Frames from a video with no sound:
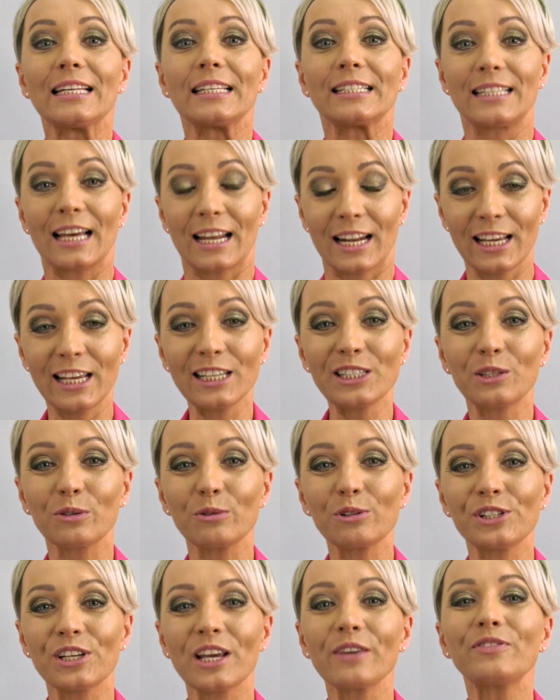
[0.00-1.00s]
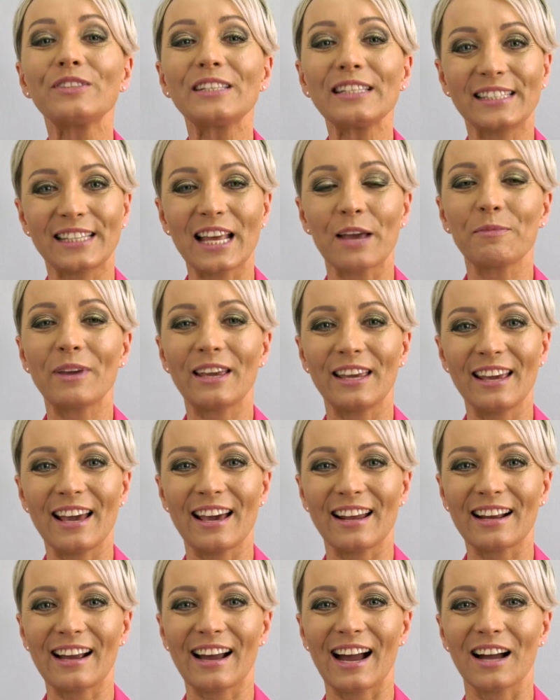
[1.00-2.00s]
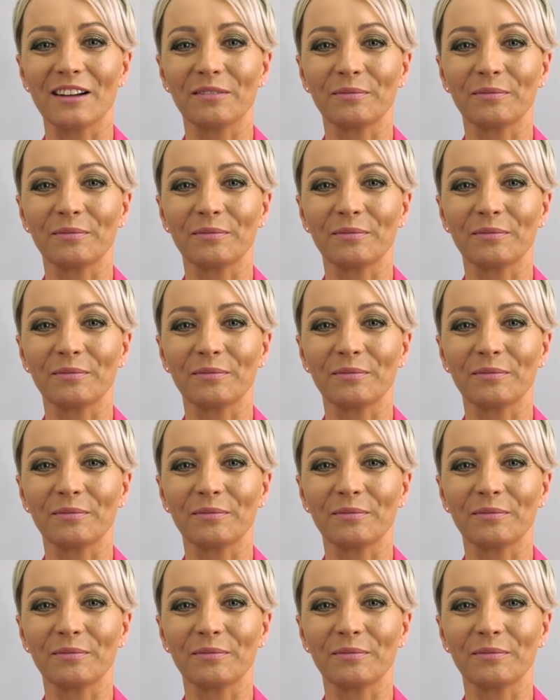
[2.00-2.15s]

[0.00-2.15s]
Zarejestruj się w systemie IRK.